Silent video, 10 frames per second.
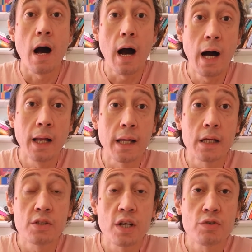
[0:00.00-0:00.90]

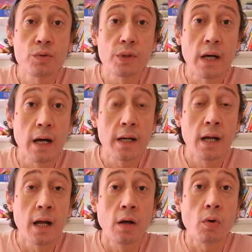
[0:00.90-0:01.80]
além de ajudar
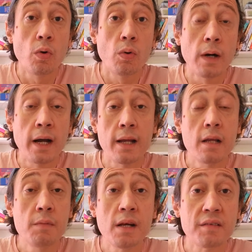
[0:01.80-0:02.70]
com a
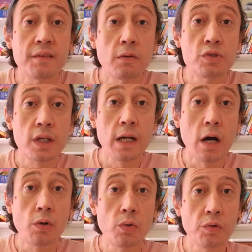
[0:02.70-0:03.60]
eliminação de
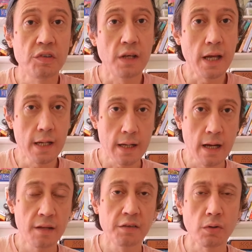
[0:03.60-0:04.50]
cálculos
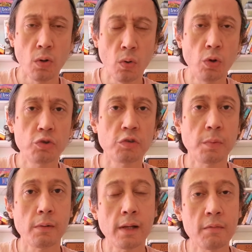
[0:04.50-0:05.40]
renais ou outros
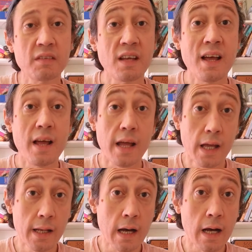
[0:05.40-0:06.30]
problemas
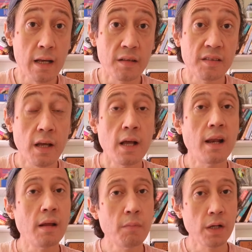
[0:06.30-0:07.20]
renais.
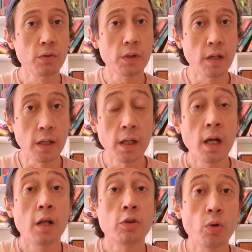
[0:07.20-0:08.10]
Lembrando que
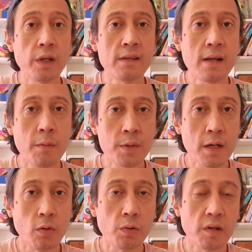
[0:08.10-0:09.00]
toda
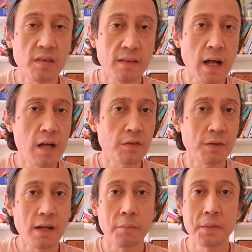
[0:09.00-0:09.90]
terapia com cristais ou
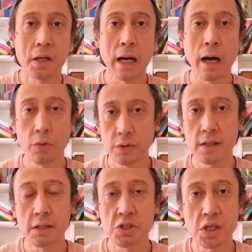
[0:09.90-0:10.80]
terapia
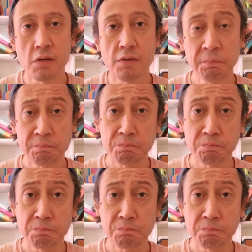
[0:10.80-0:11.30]
alternativa,